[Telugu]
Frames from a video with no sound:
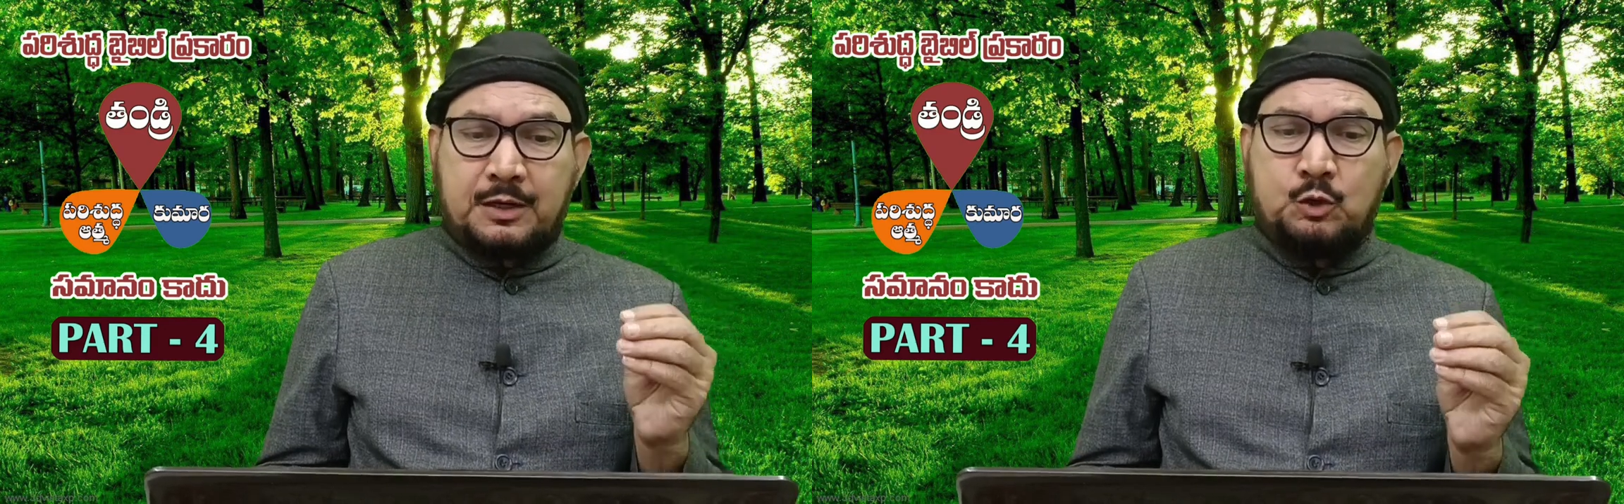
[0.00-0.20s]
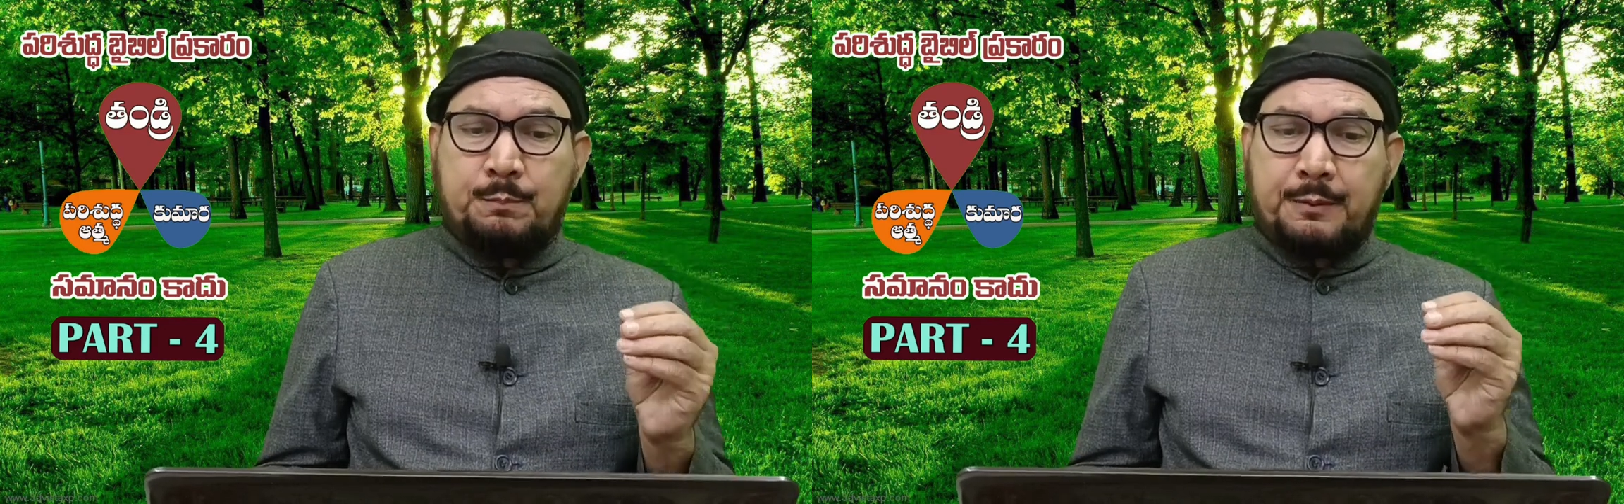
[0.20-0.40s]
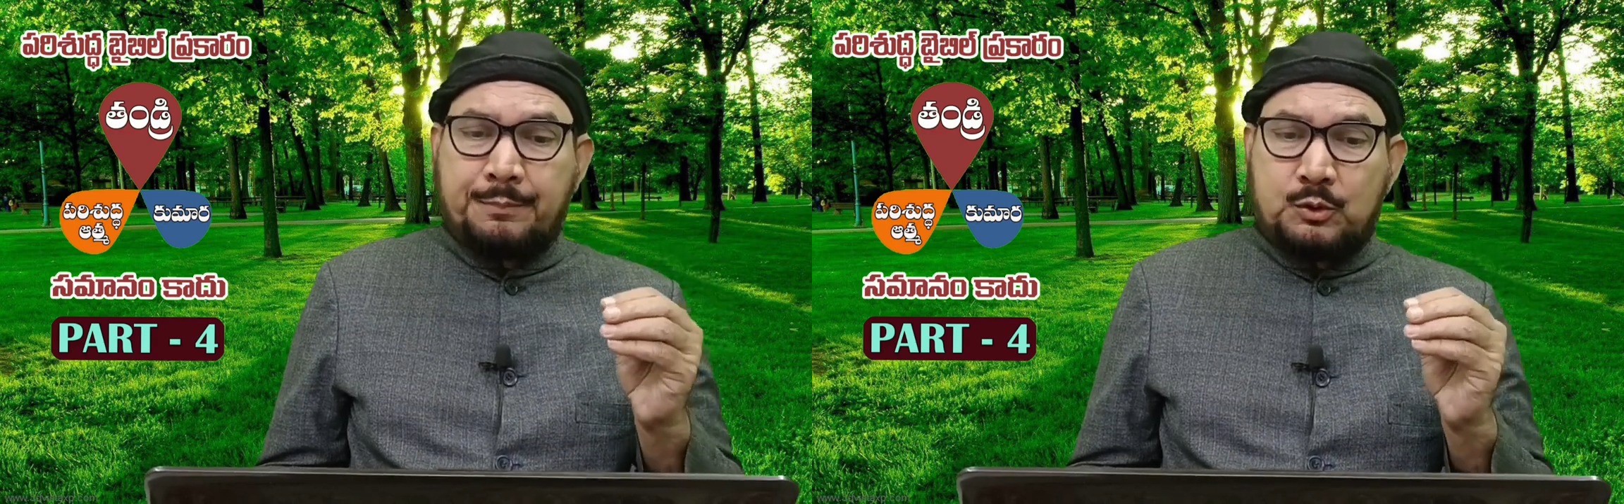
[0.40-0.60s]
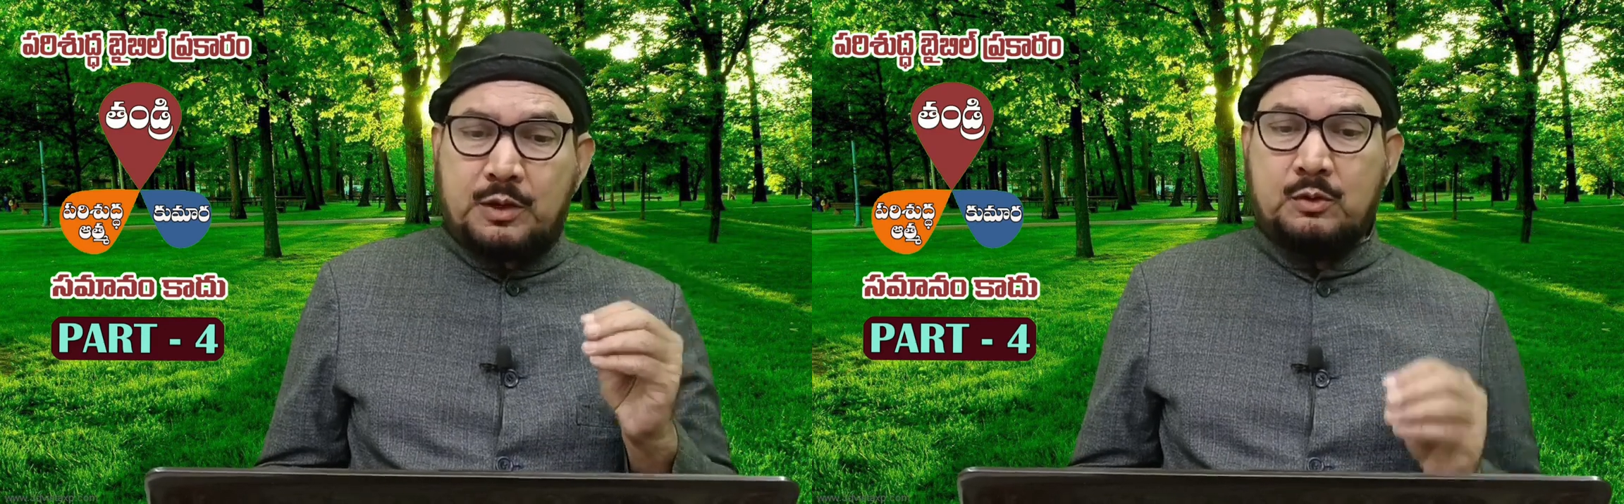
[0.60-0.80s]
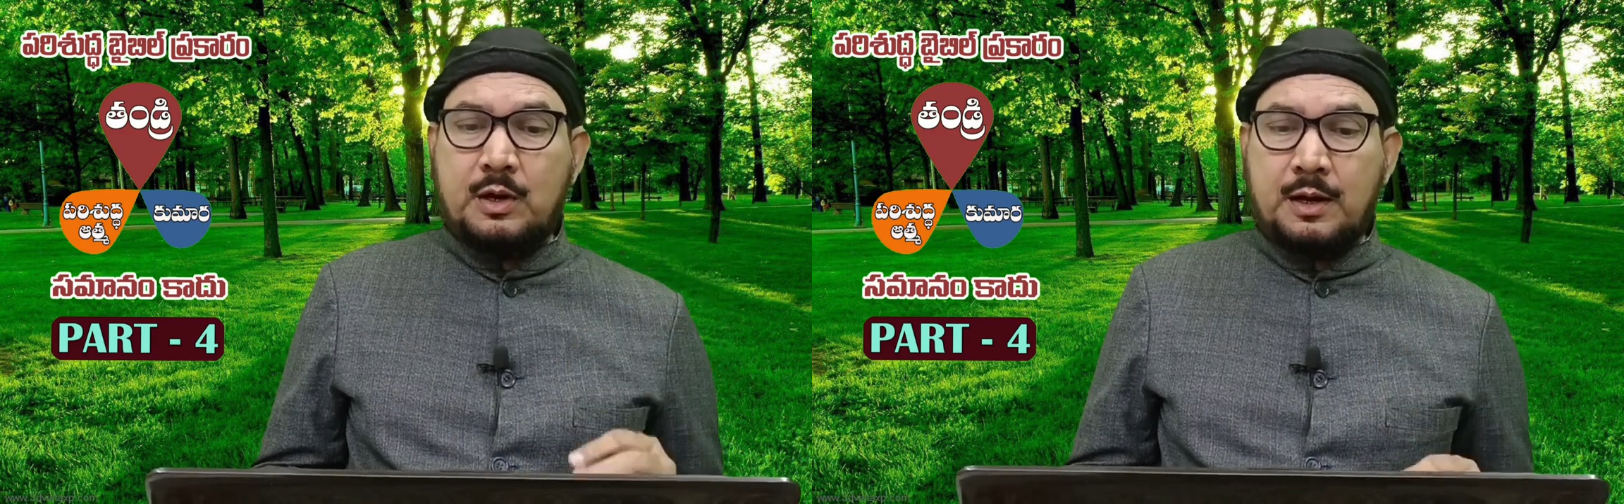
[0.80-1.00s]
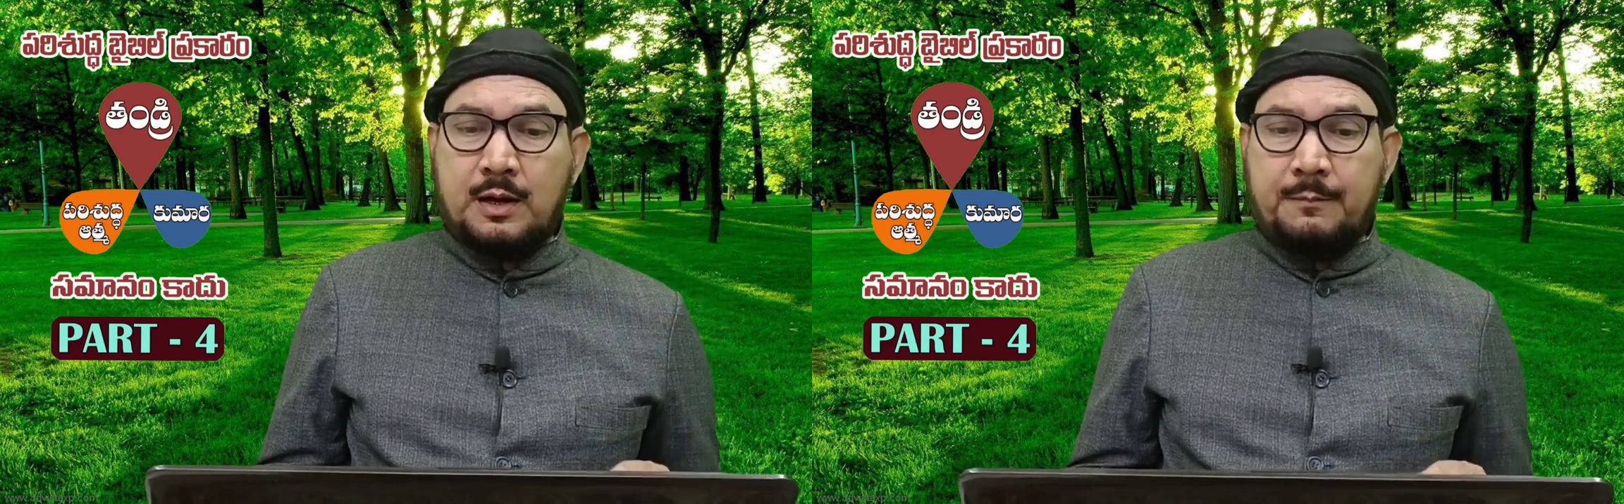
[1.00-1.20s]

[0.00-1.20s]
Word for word: నన్ను పంపెను గనుక